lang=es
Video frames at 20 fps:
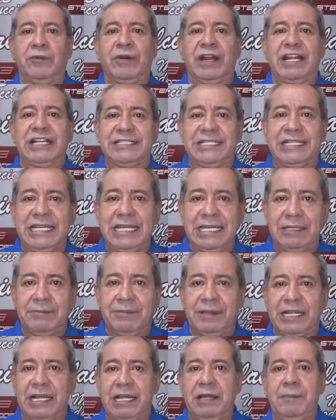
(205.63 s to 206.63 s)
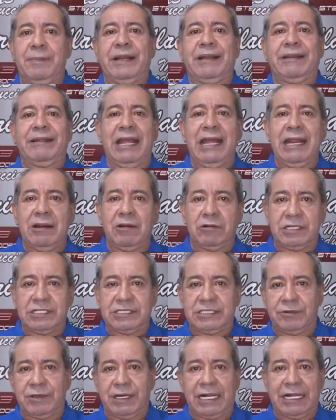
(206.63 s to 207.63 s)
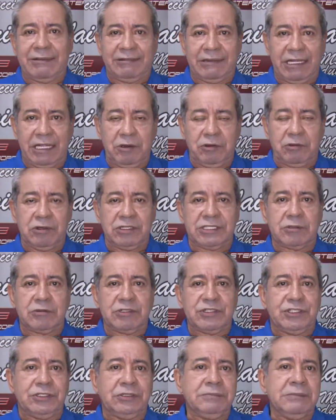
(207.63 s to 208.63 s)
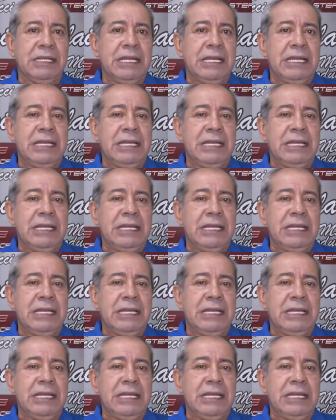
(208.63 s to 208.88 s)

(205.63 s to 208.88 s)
Brasil, venía de perder con este Bragantino y toda esa cuestión.